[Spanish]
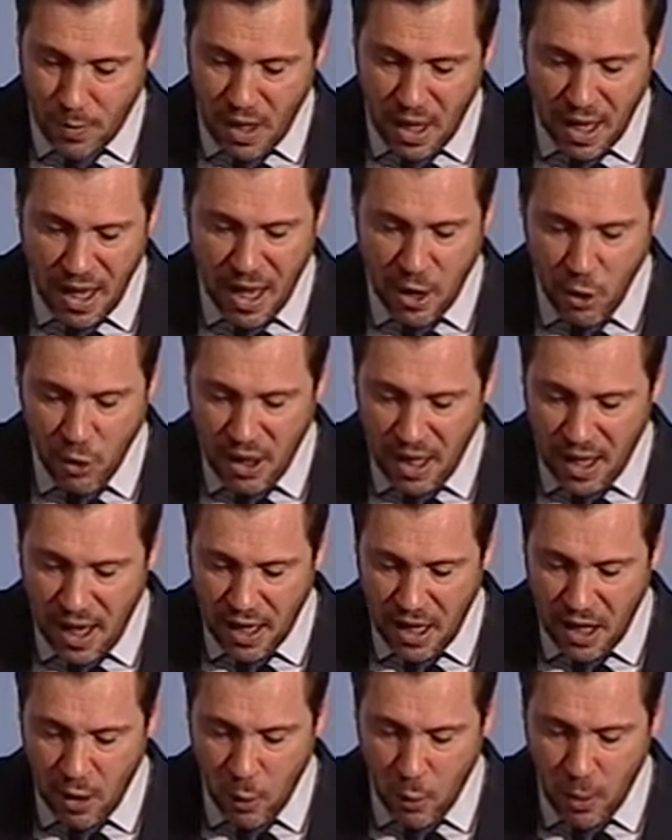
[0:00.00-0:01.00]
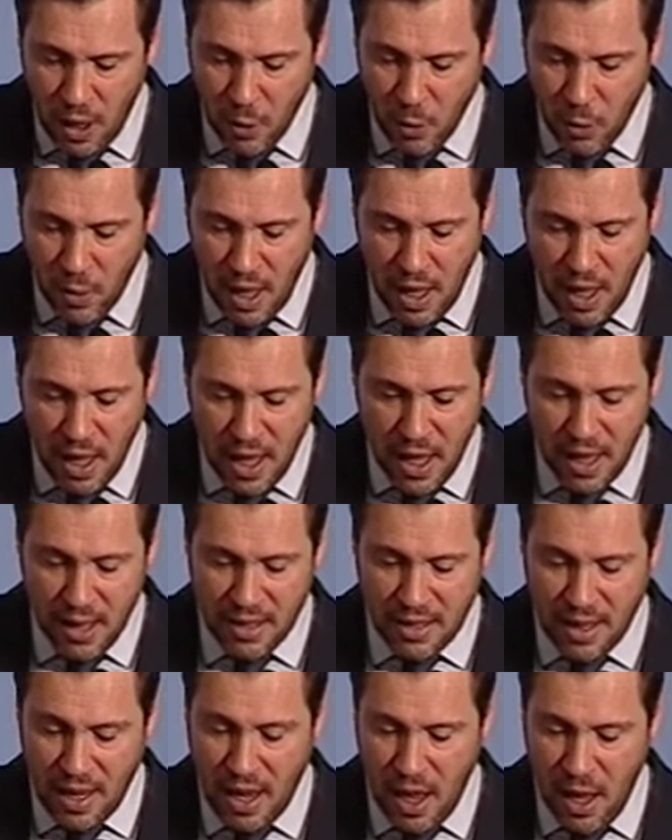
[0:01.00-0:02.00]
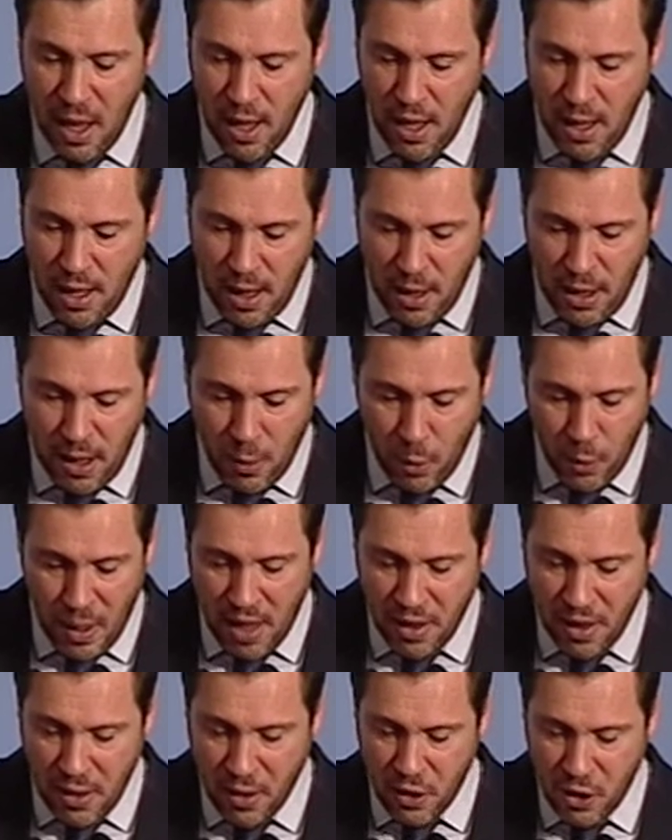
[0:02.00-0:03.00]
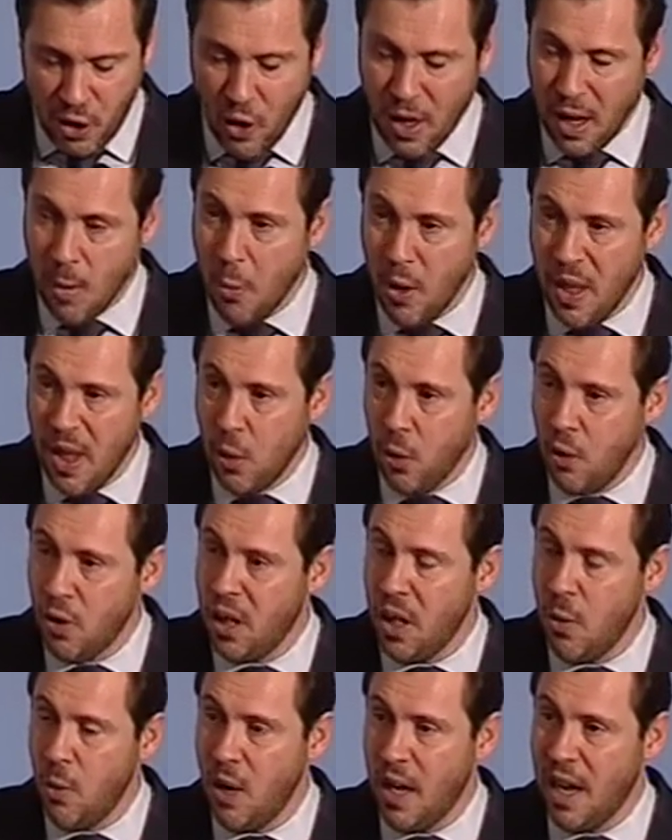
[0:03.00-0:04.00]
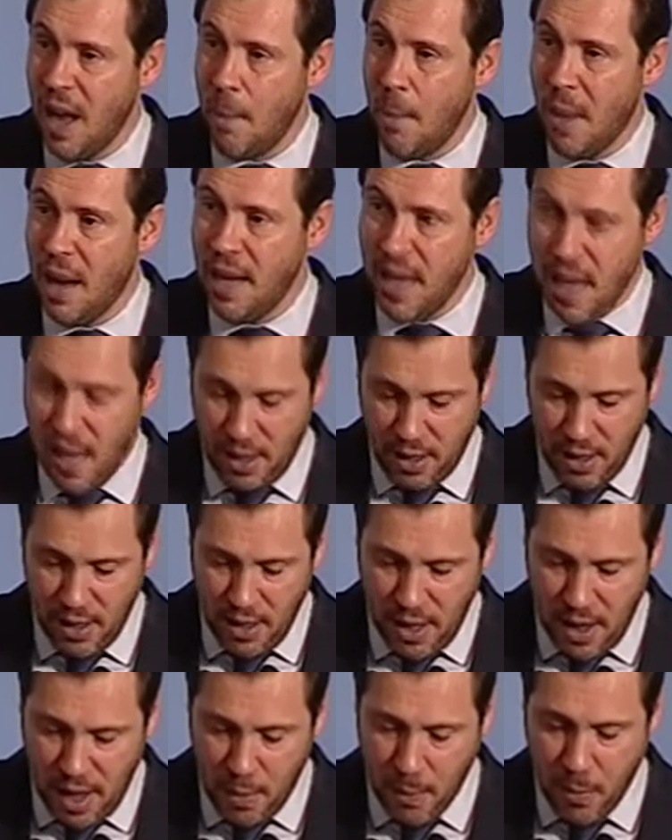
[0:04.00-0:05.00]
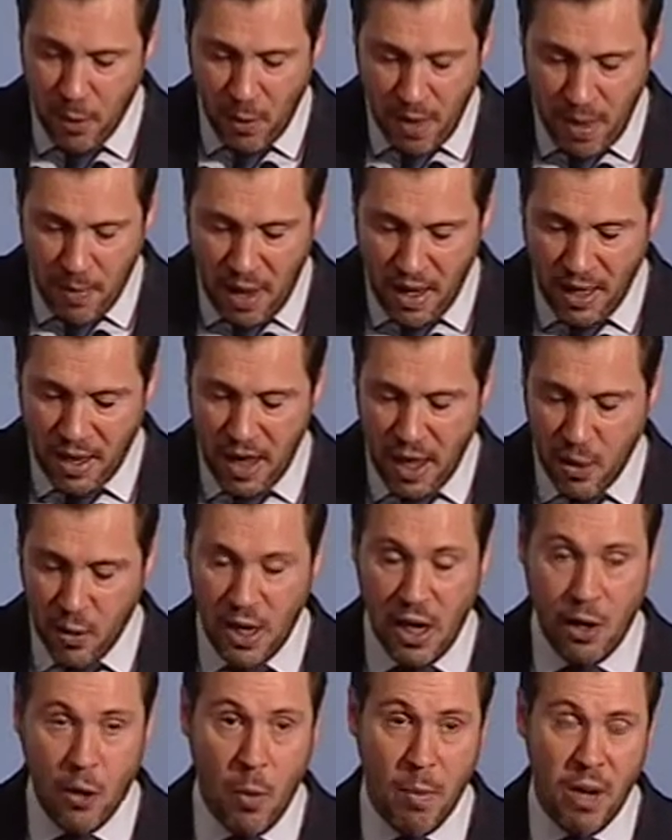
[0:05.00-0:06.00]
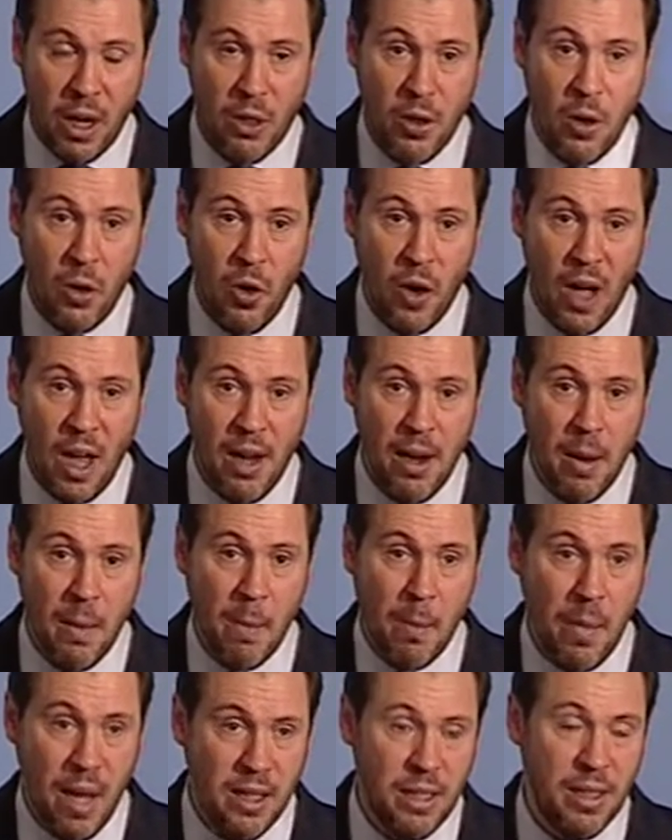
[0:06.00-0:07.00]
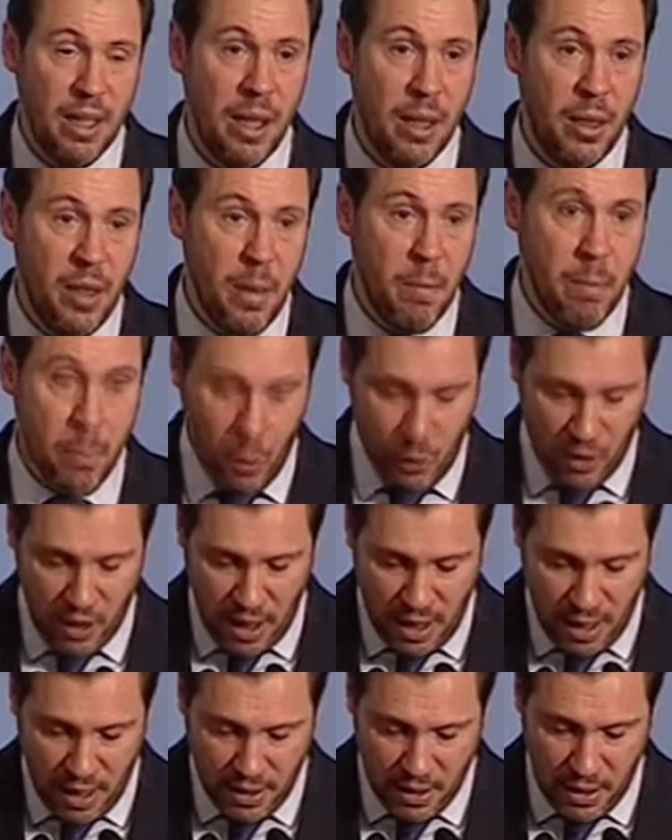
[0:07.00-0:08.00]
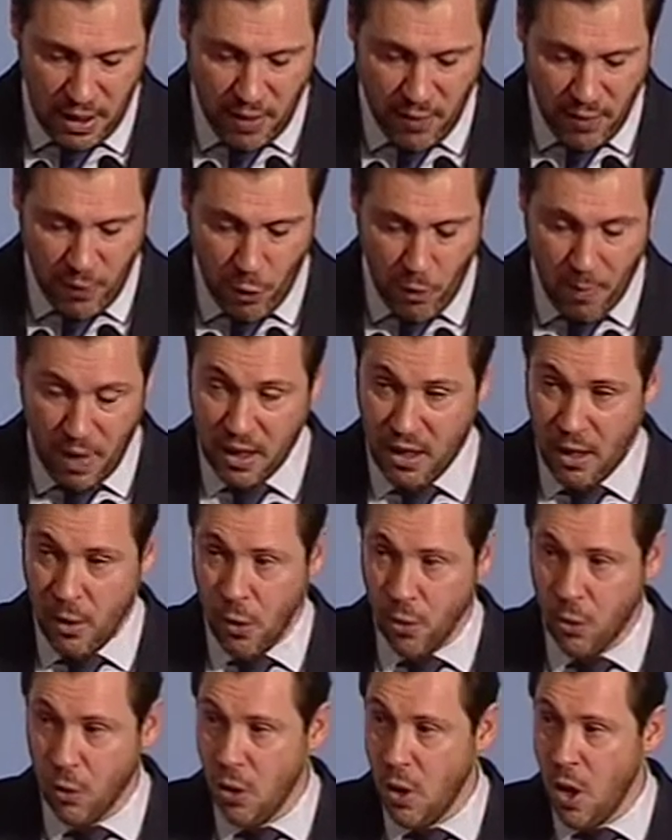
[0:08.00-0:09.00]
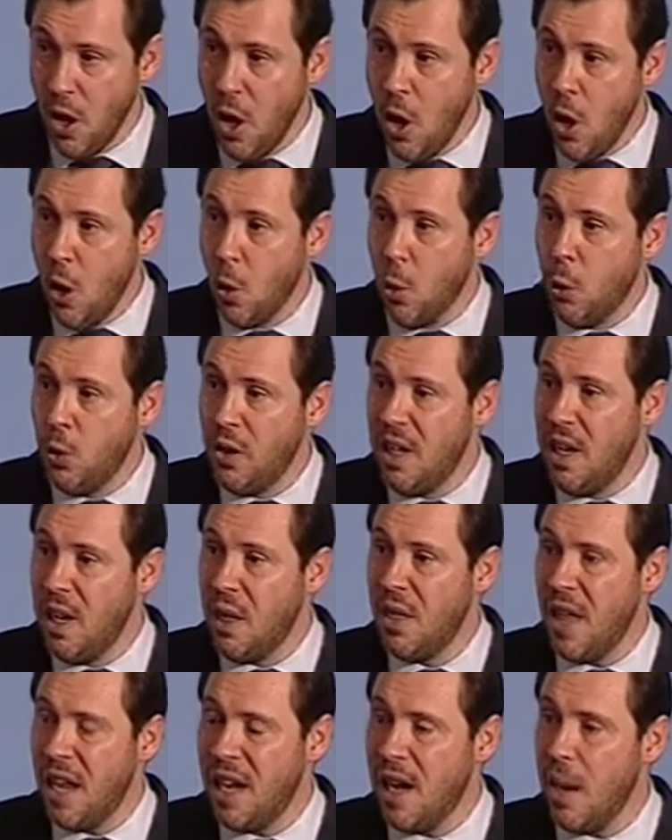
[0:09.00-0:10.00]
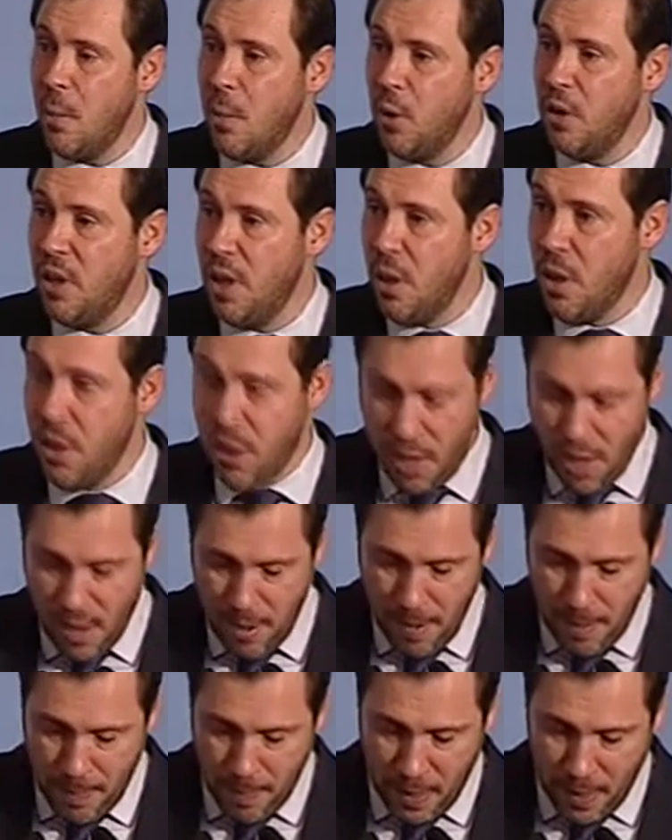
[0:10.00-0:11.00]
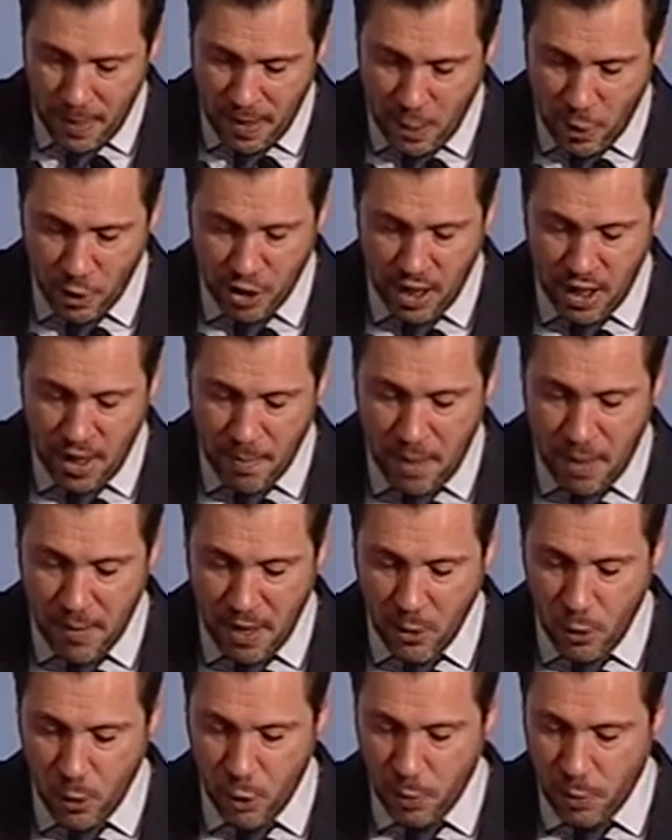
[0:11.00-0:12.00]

que no tengan ninguna duda, será eh, una decisión que pueda contribuir a paliar el problema creado en el comercio local más que 100 portales informáticos. Utilizar la potencia de los equipamientos